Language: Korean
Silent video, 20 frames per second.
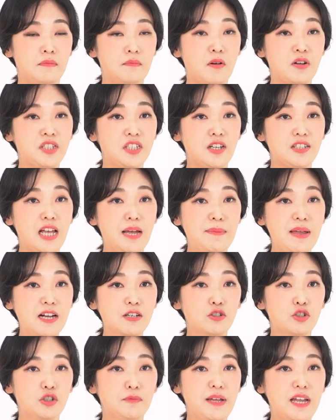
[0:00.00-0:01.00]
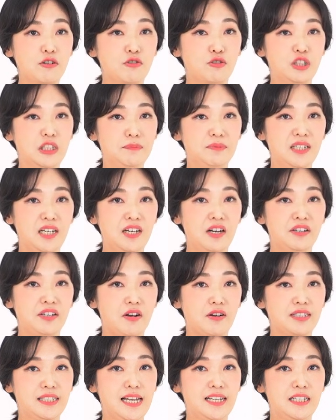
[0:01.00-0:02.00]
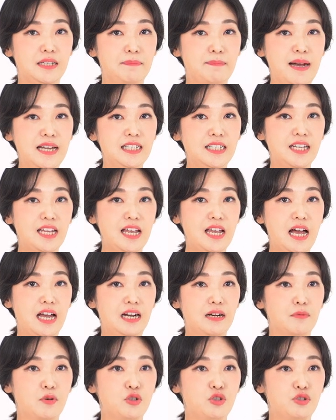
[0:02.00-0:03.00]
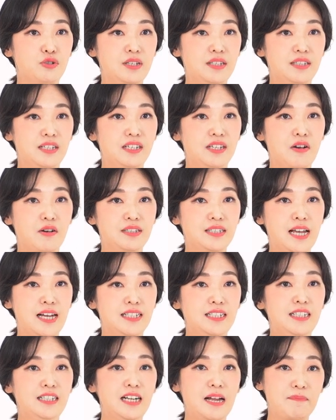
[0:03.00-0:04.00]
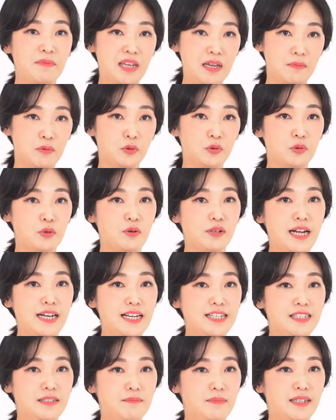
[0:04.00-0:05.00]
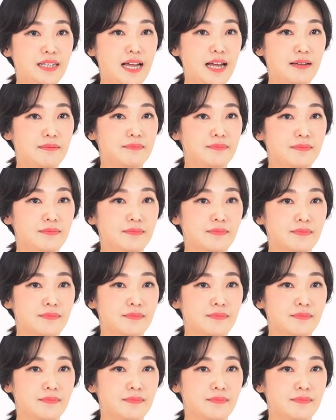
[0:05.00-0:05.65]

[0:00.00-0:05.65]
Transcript: 먼저 삼양그룹의 97년 역사를 빠르게 알아볼 수 있는 영상을 함께 보도록 하겠습니다.